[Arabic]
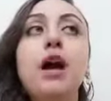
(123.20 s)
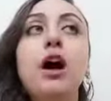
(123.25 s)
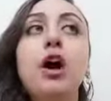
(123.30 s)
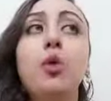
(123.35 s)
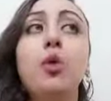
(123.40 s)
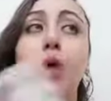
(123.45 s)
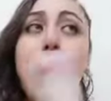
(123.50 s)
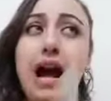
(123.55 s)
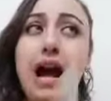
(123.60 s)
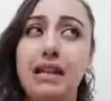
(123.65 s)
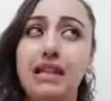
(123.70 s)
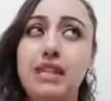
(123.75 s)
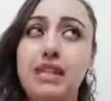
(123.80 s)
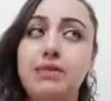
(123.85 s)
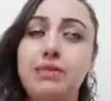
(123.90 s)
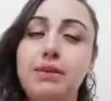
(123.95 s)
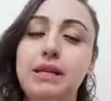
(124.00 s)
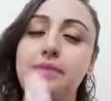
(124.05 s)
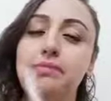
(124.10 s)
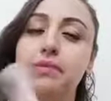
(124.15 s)
وقعدت
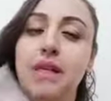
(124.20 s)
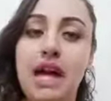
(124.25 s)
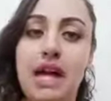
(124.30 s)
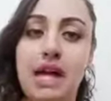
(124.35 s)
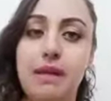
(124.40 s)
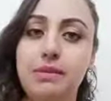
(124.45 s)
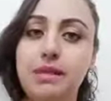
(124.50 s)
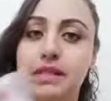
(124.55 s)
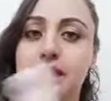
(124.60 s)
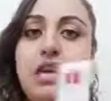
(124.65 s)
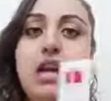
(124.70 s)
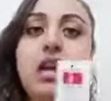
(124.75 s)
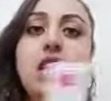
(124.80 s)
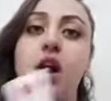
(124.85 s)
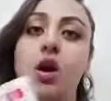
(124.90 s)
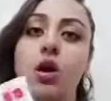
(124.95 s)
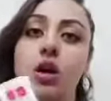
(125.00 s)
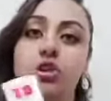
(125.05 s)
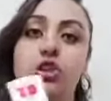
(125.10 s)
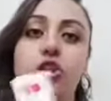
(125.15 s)
فيه بتاع خمس دقايق
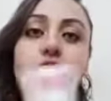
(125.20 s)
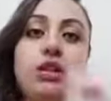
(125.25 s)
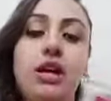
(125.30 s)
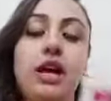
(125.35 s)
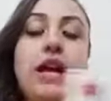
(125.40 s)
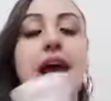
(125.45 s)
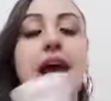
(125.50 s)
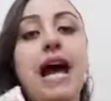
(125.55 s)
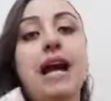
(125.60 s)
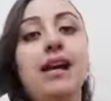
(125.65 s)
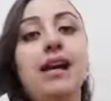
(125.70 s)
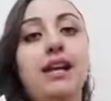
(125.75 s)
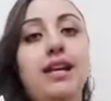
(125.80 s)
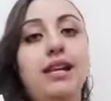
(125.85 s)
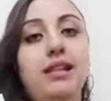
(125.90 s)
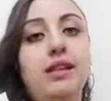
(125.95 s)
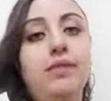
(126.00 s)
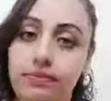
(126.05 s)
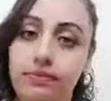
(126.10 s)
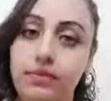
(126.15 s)
او عشر دقايق حاجه كده